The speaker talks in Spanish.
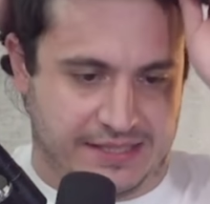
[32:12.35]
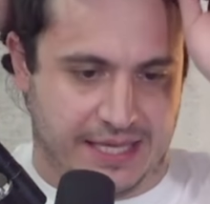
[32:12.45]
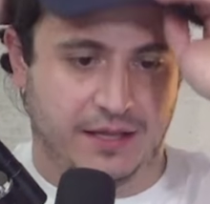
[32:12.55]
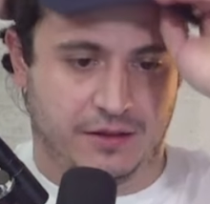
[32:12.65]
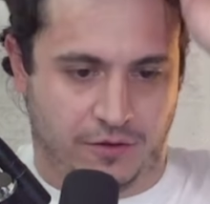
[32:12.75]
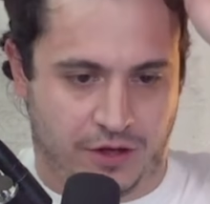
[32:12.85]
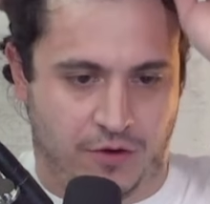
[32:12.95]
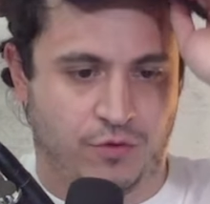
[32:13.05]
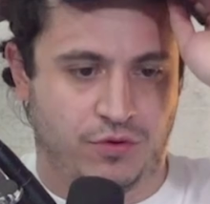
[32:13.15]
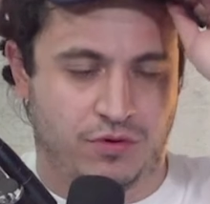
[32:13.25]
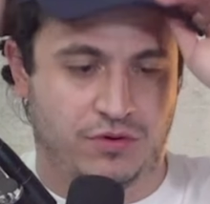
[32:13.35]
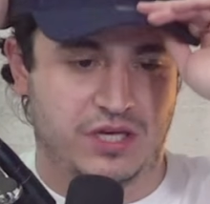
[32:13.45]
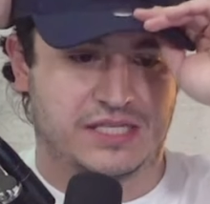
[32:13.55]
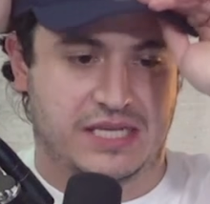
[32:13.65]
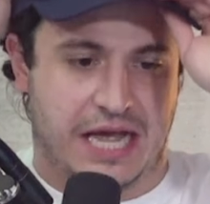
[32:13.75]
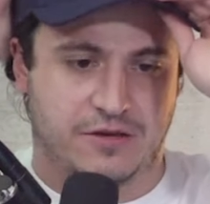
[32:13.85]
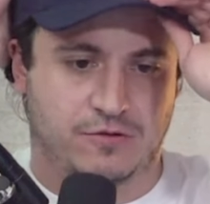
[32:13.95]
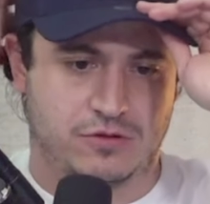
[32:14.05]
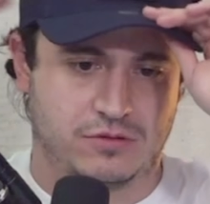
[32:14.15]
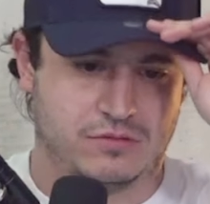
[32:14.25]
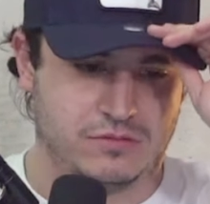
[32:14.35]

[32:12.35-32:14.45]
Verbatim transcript: hasta dentro de como 10 años.